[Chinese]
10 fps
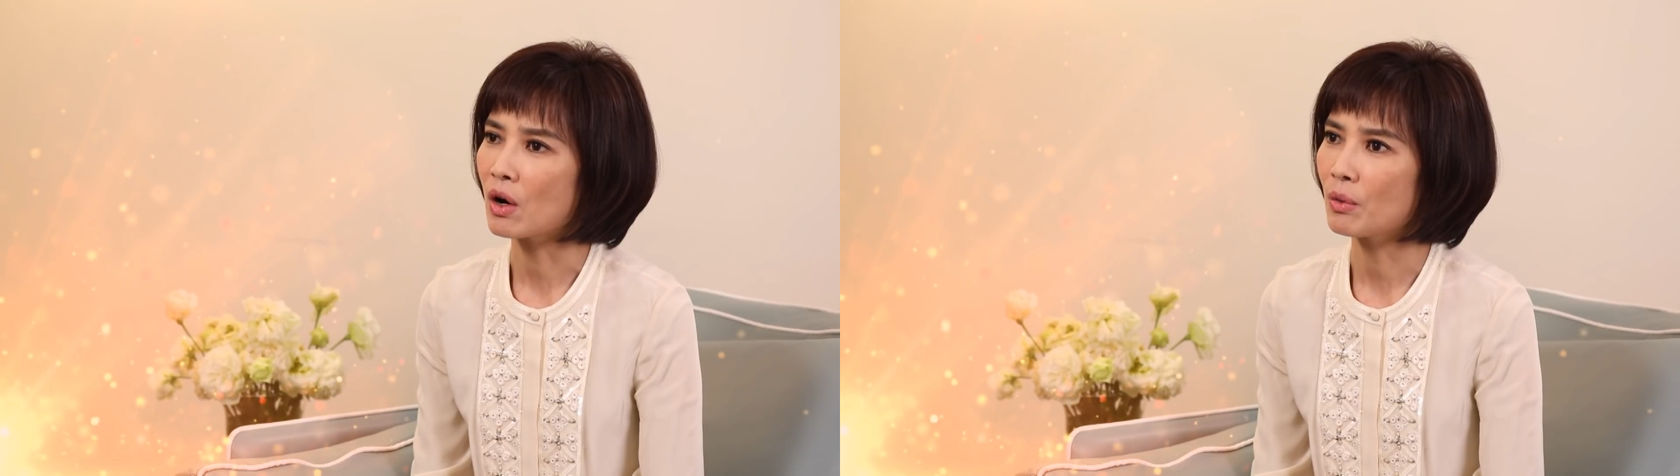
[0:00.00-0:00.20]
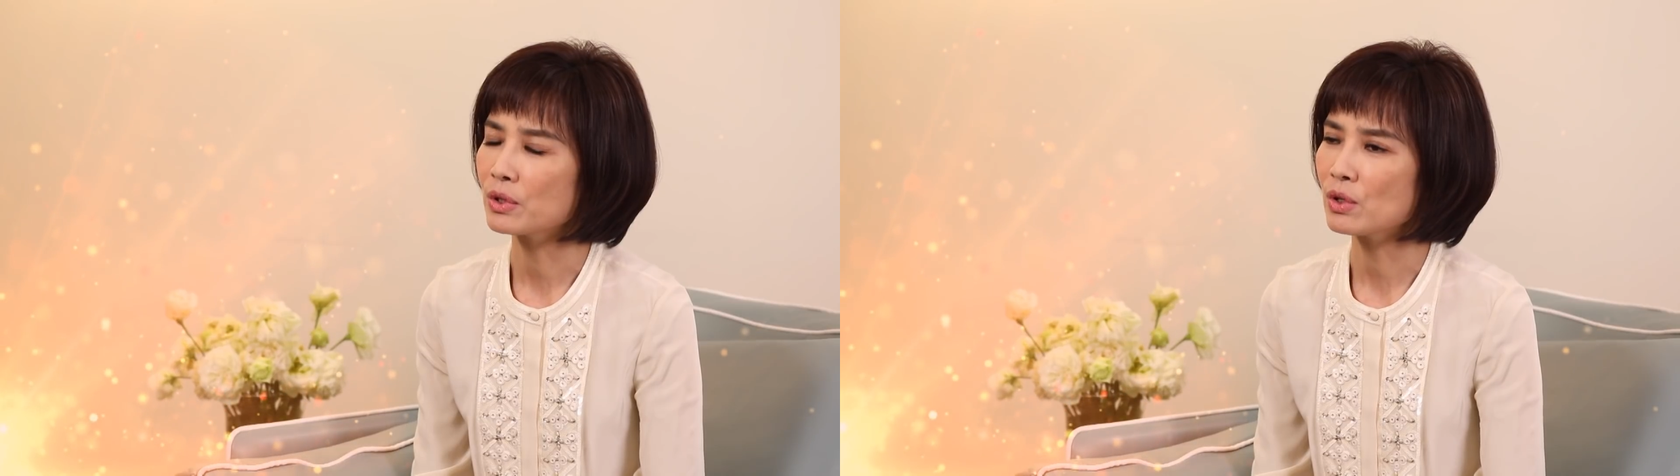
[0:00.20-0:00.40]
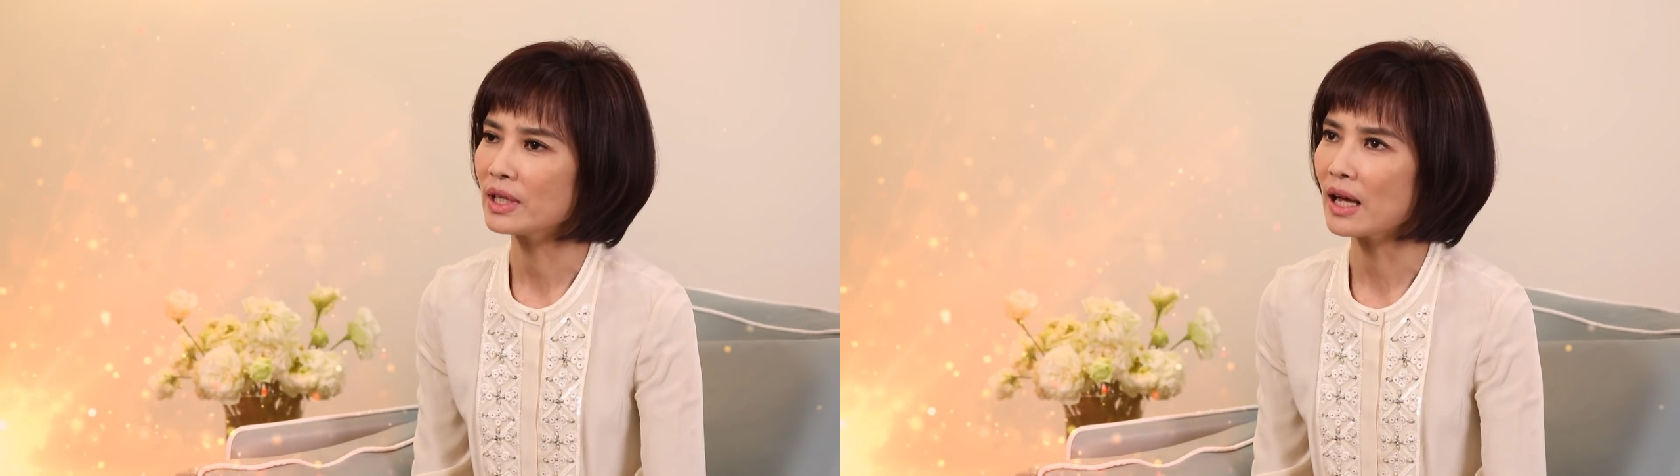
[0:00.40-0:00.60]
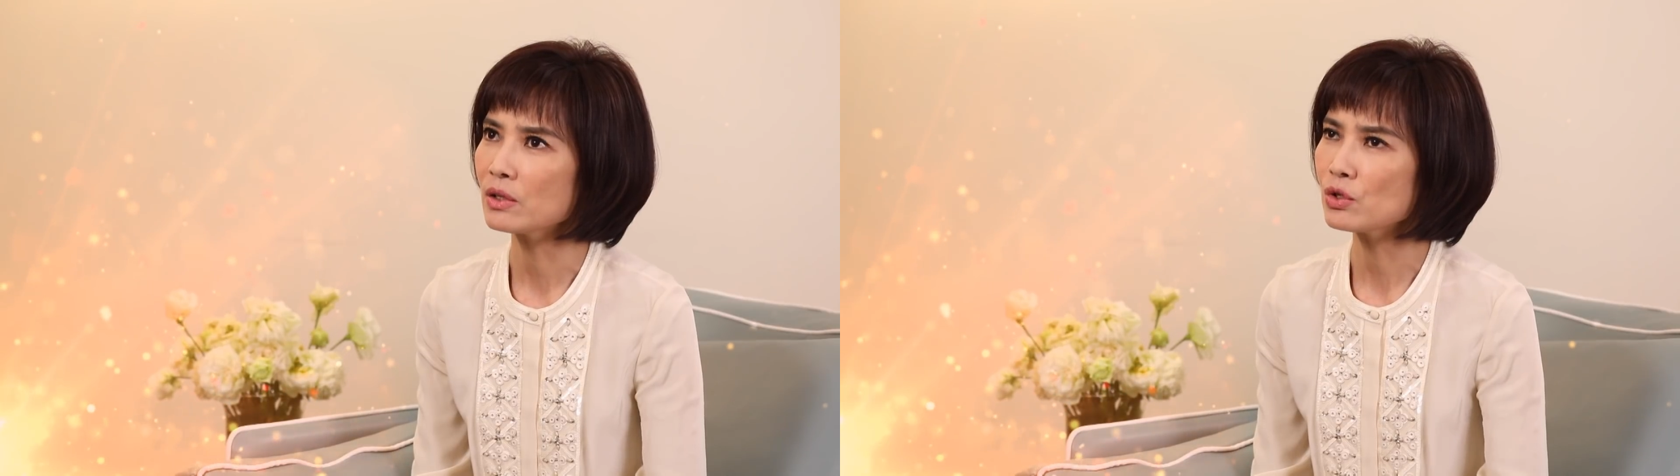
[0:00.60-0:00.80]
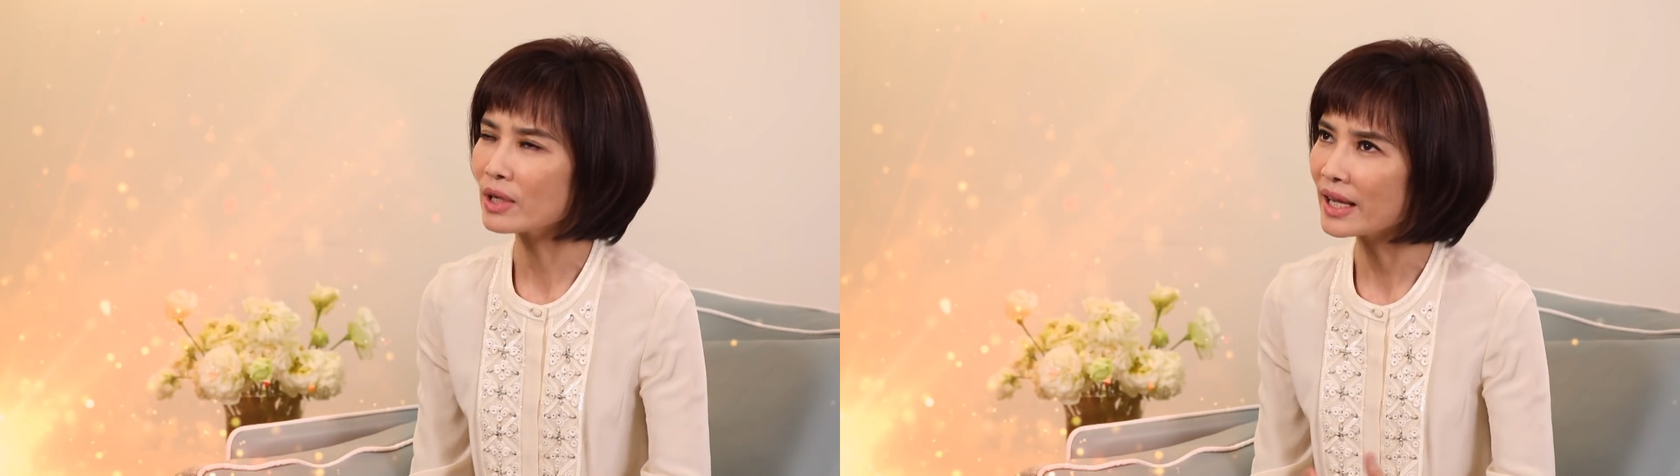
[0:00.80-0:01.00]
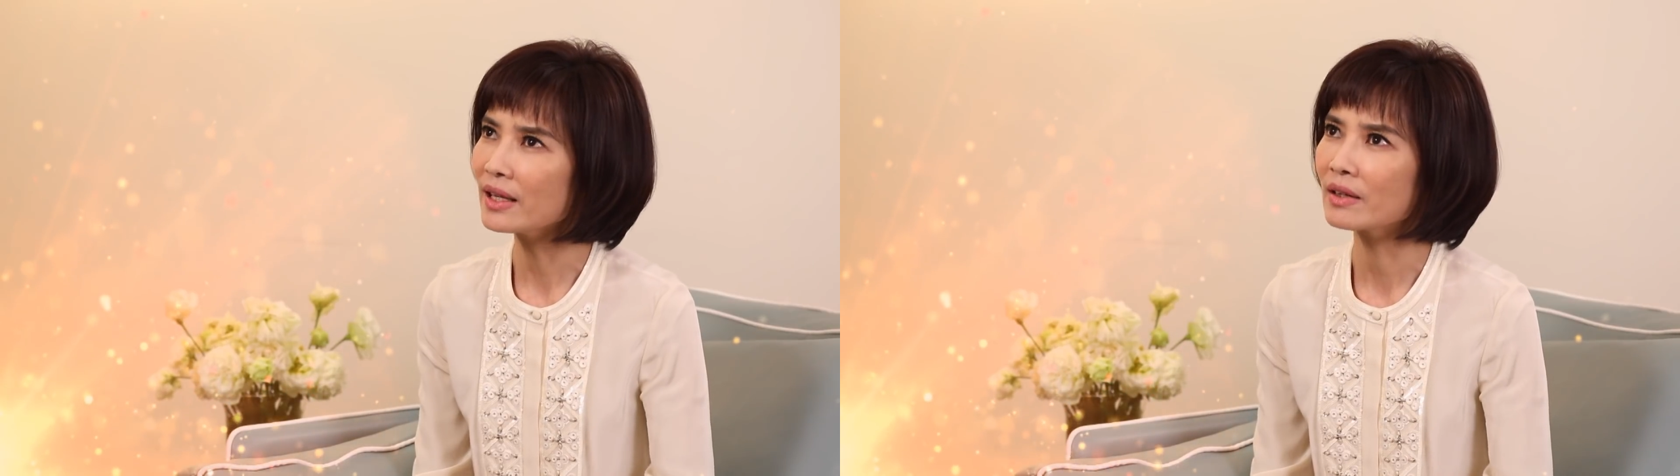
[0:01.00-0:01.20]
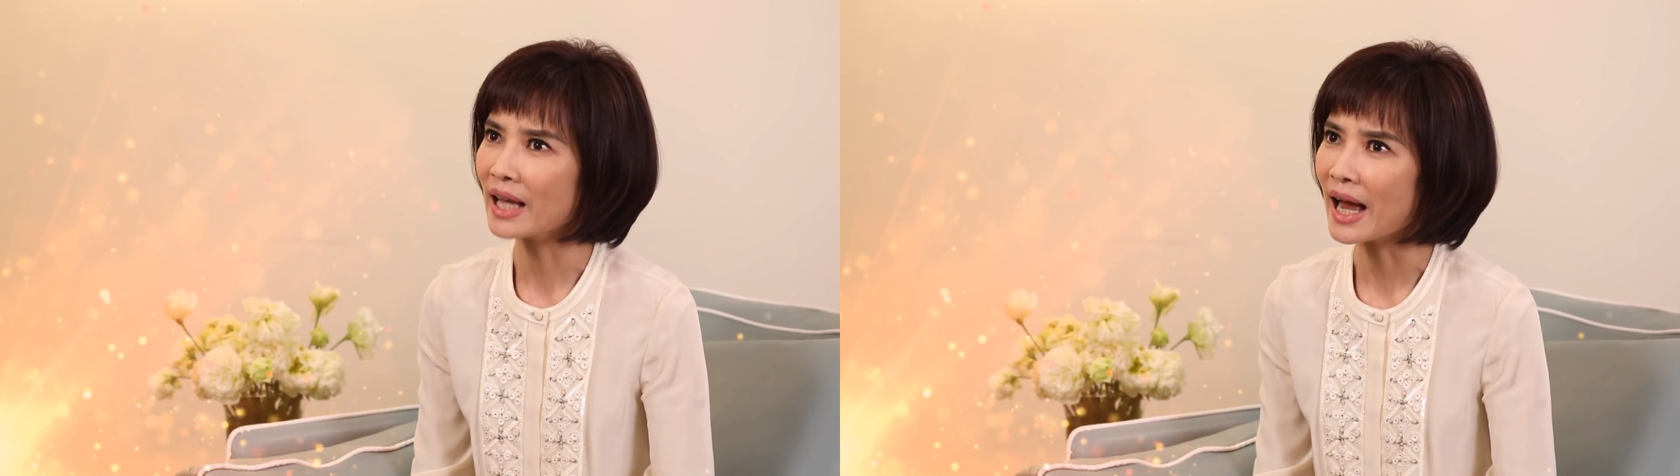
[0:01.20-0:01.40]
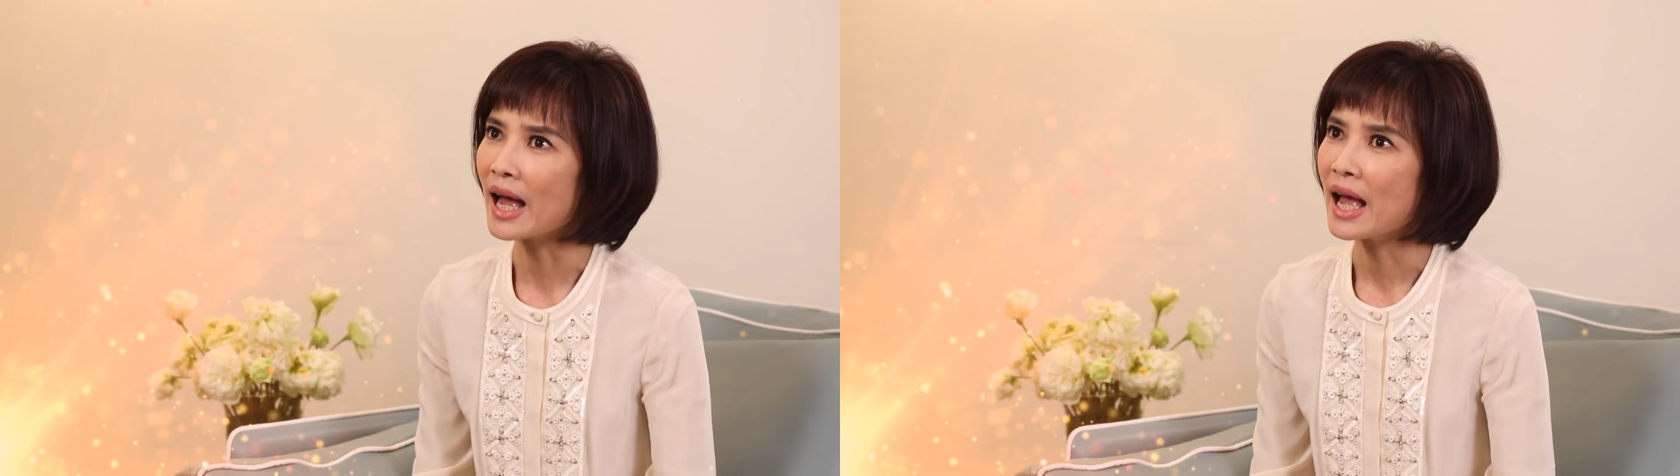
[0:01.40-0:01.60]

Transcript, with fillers: 我觉得他就看到他